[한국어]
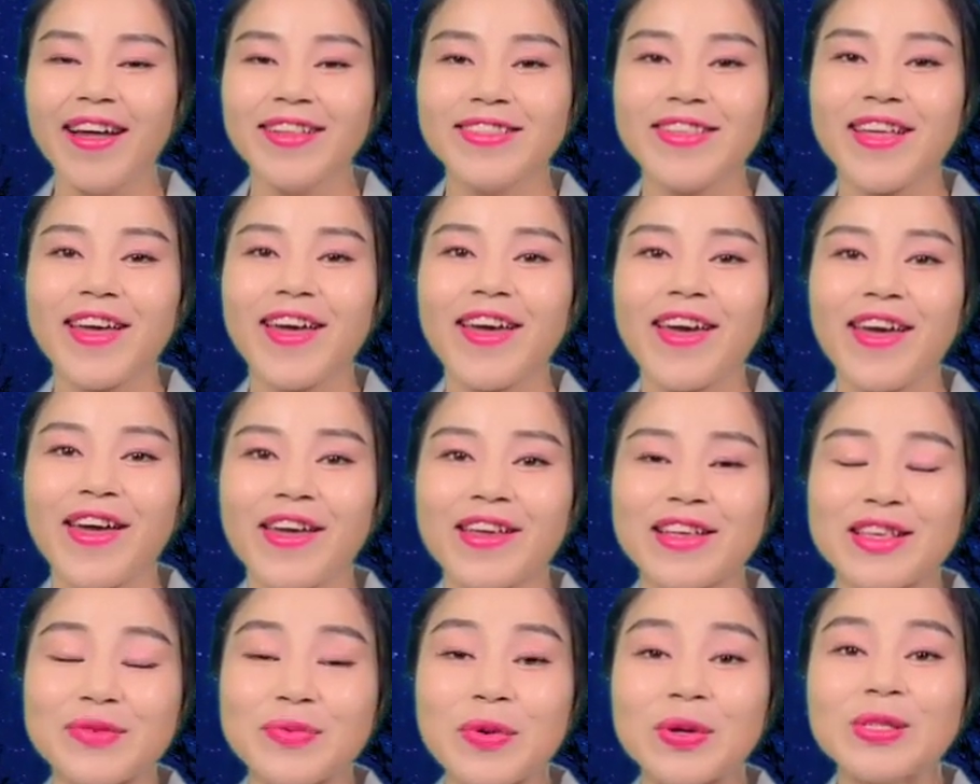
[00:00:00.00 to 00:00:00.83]

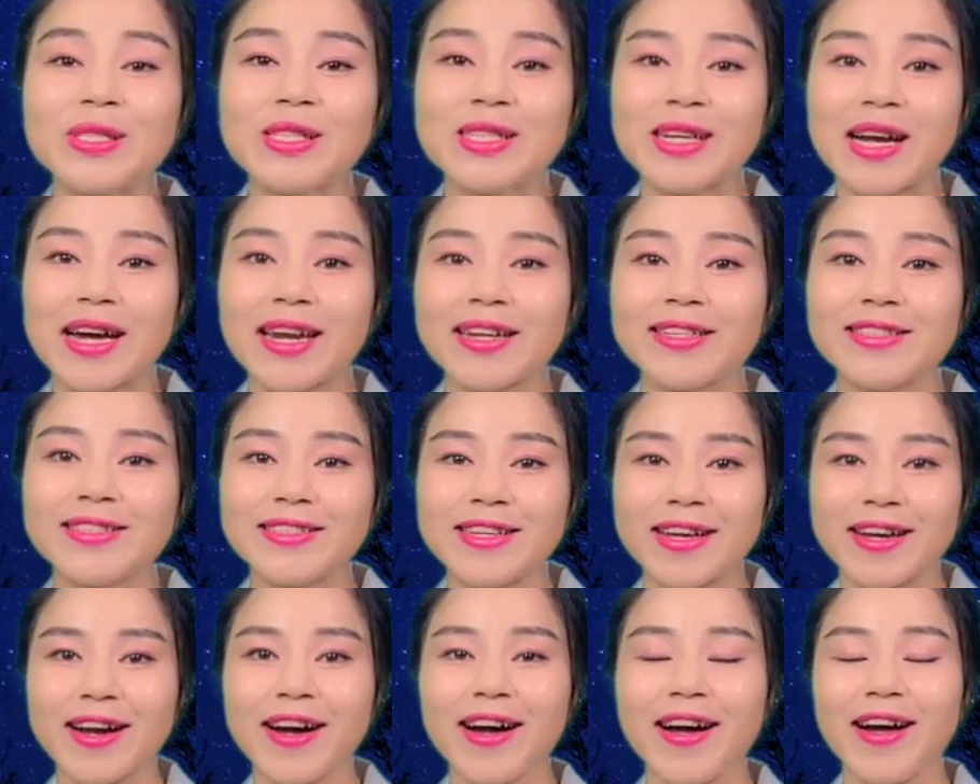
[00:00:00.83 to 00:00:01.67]
네, 이번 시간에는
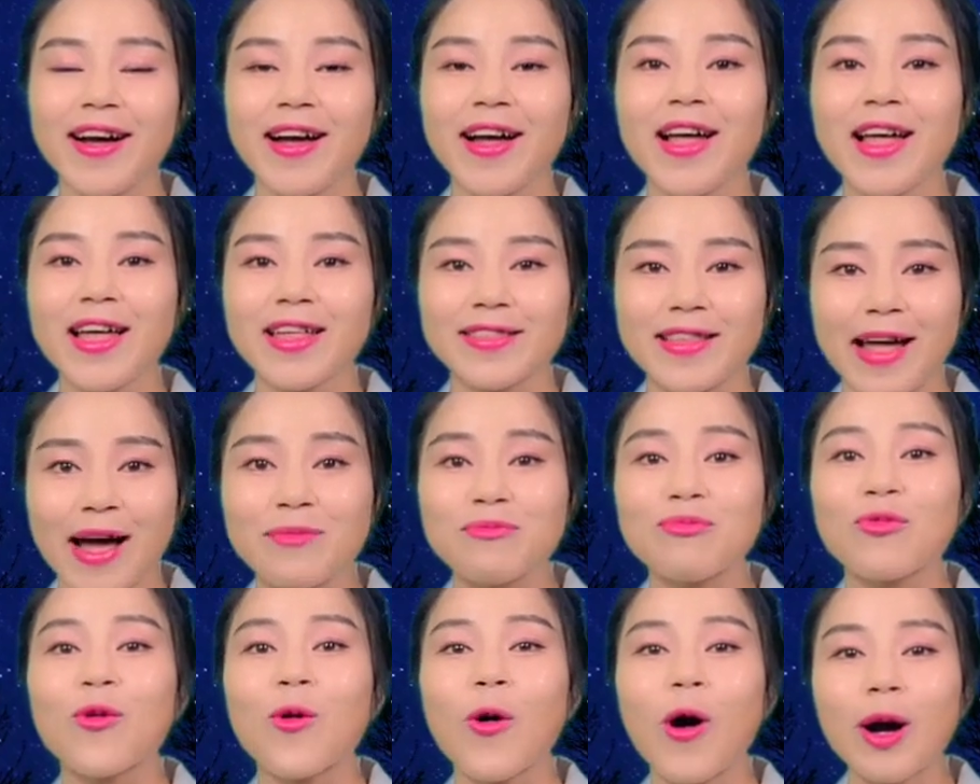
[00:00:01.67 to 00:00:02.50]
제가
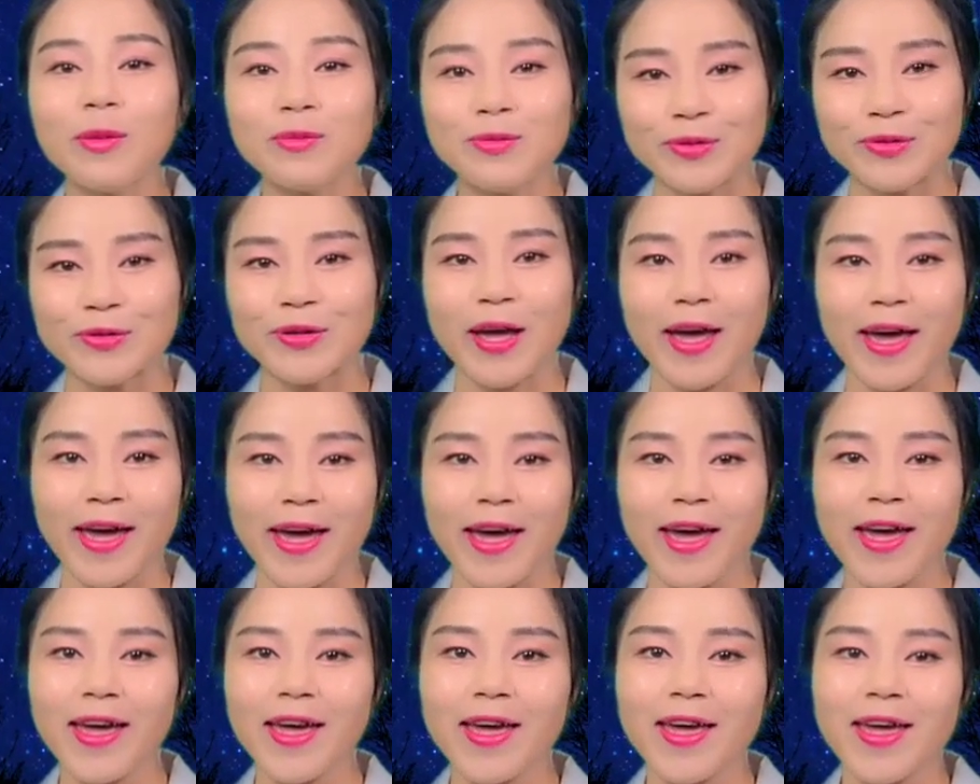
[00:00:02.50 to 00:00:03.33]
남과
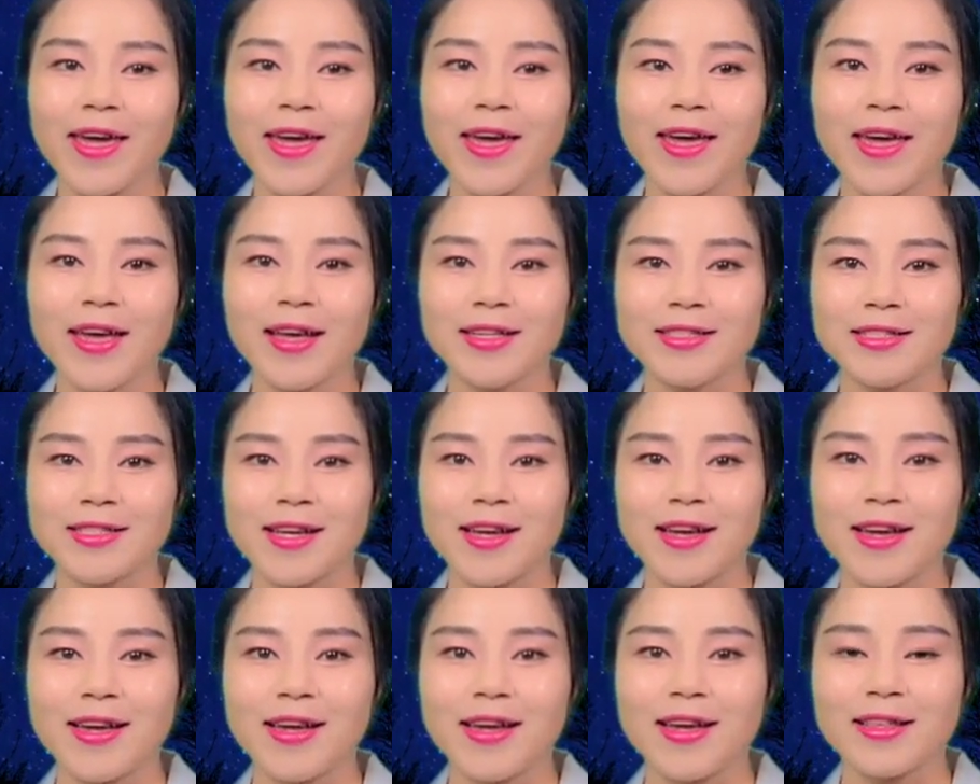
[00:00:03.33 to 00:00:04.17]
북의
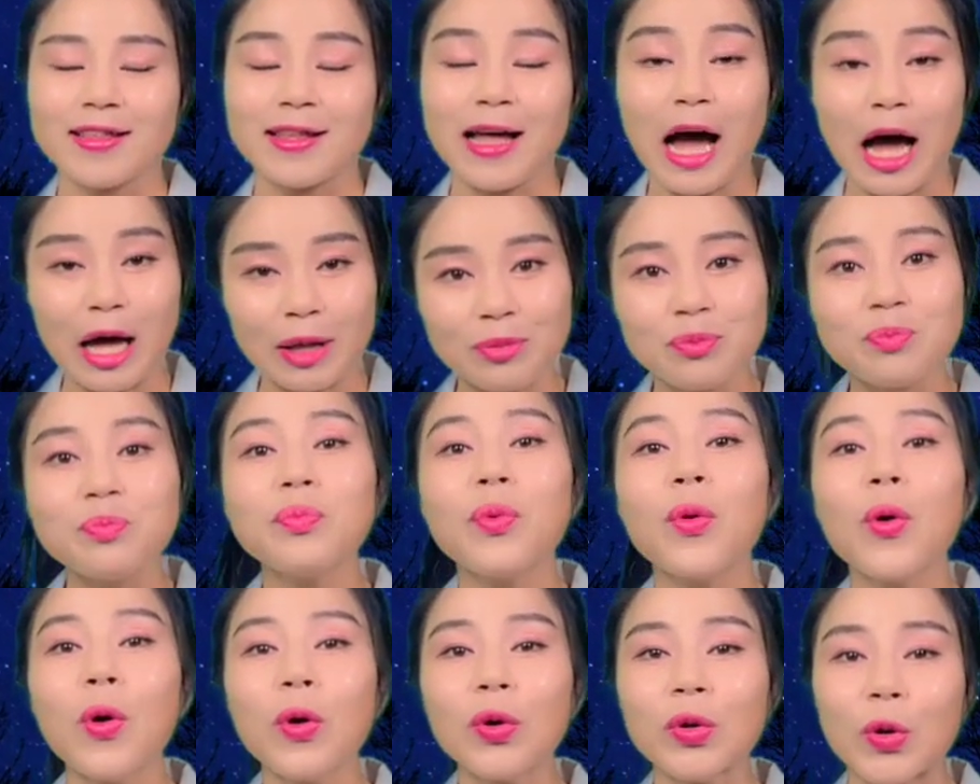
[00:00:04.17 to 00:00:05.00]
이제
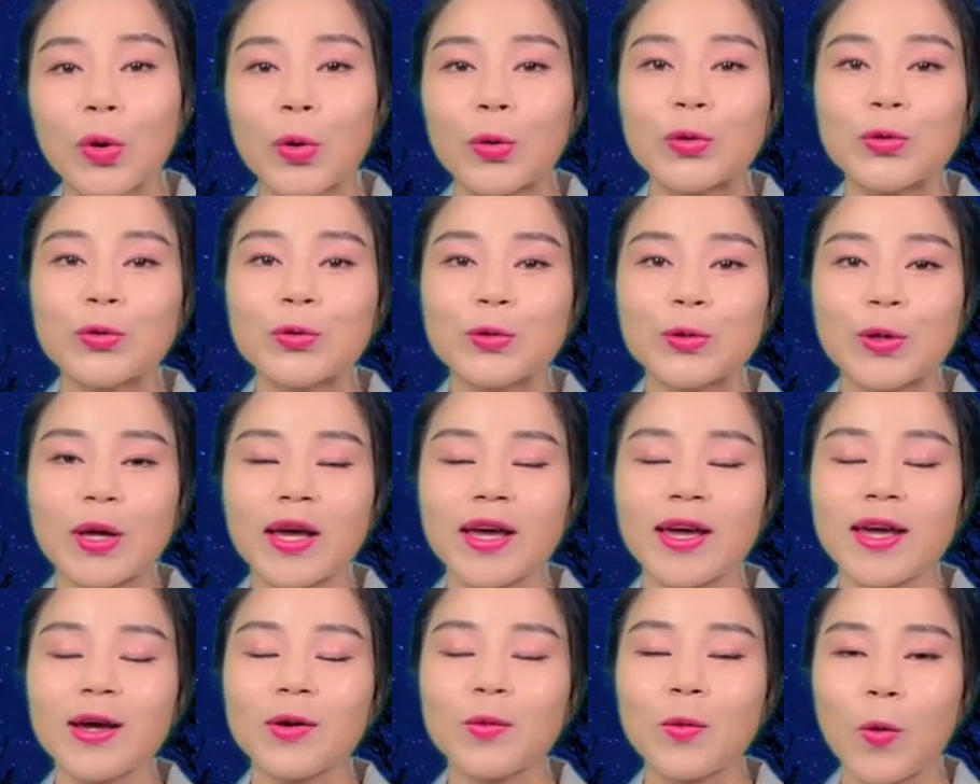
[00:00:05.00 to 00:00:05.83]
안보
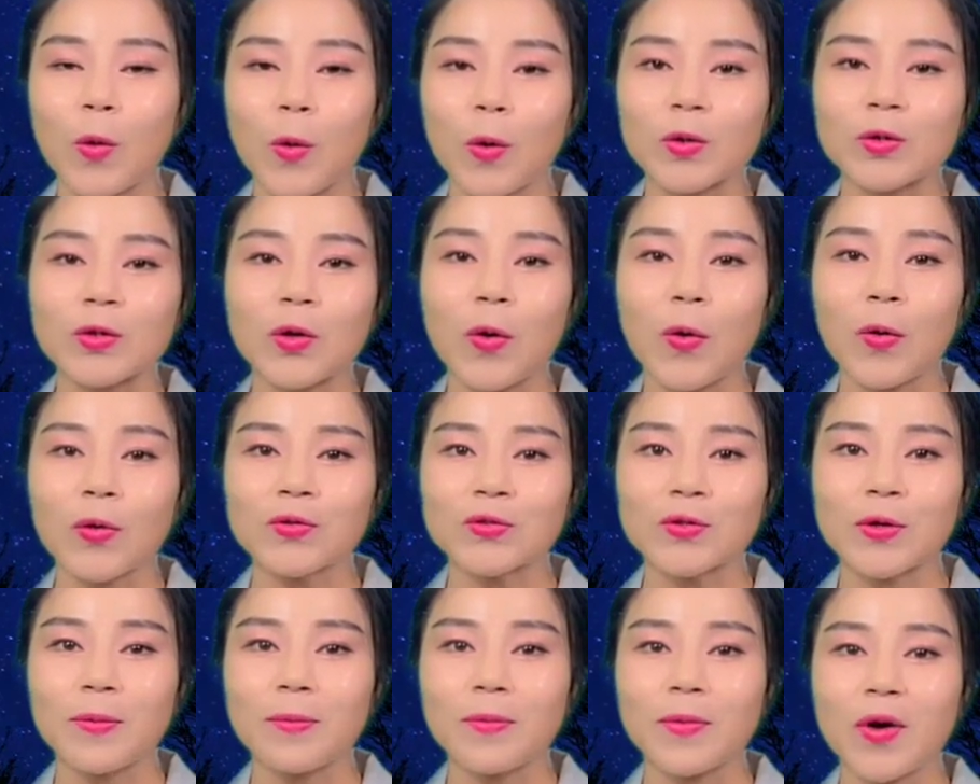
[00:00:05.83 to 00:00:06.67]
교육의
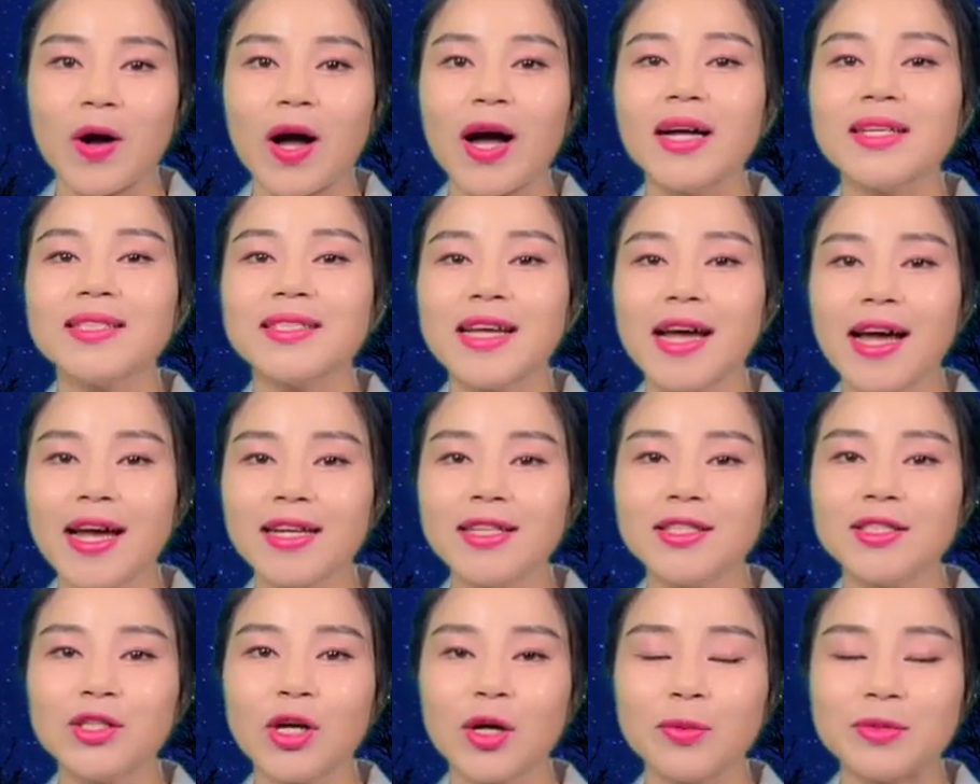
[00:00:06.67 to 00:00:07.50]
공통점과
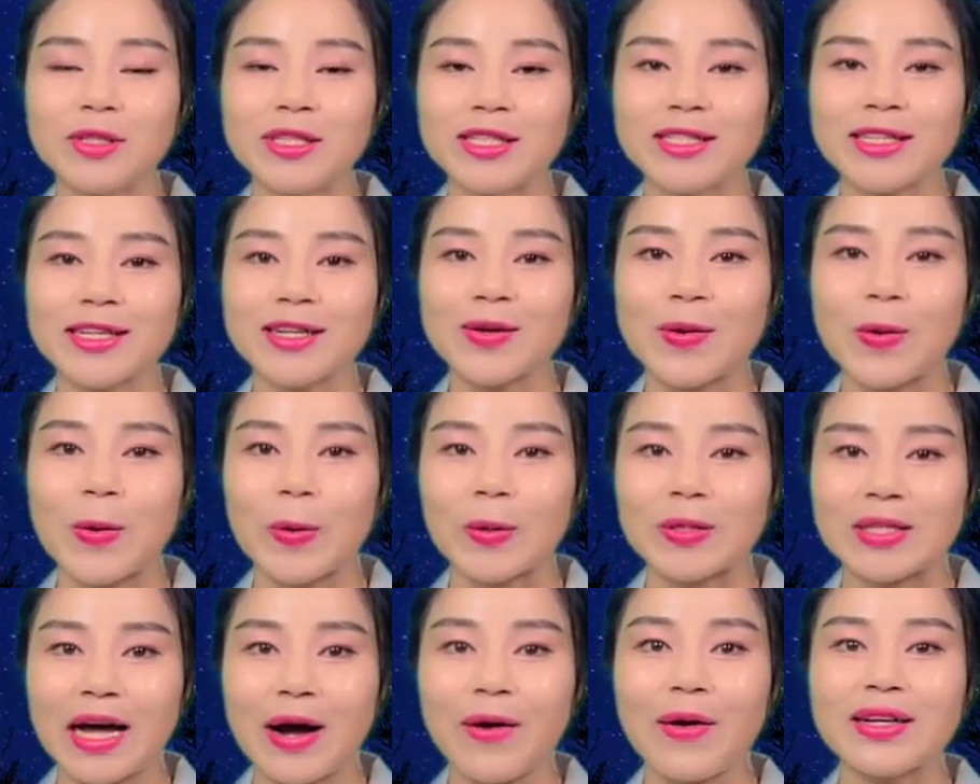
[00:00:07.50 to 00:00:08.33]
차이점을
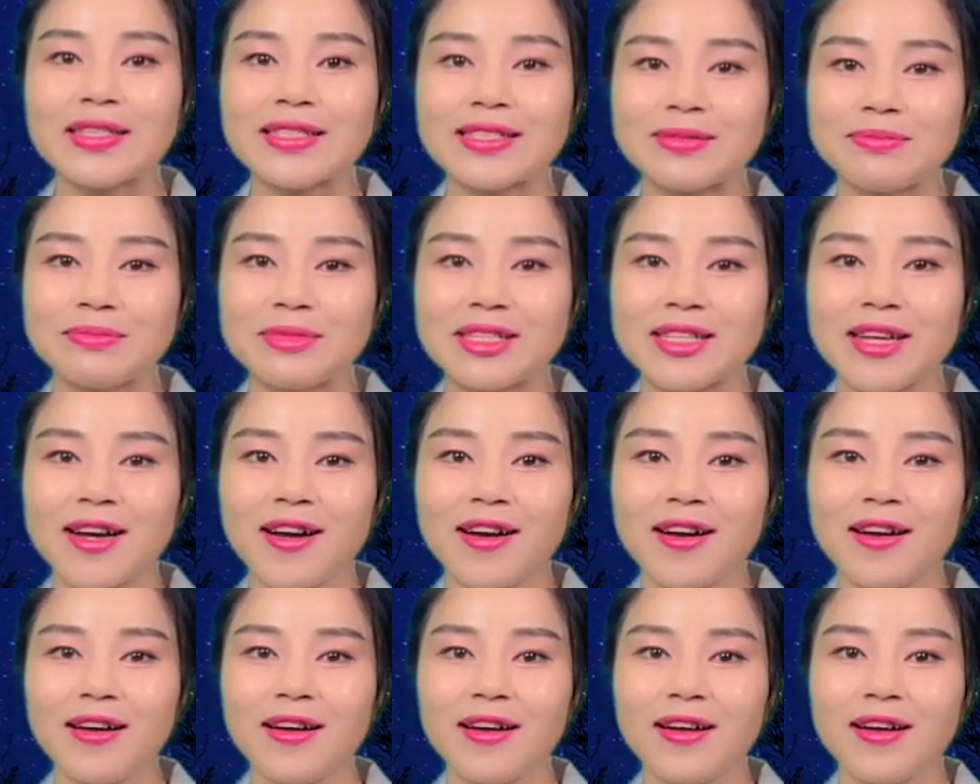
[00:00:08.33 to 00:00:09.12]
들고 나왔습니다.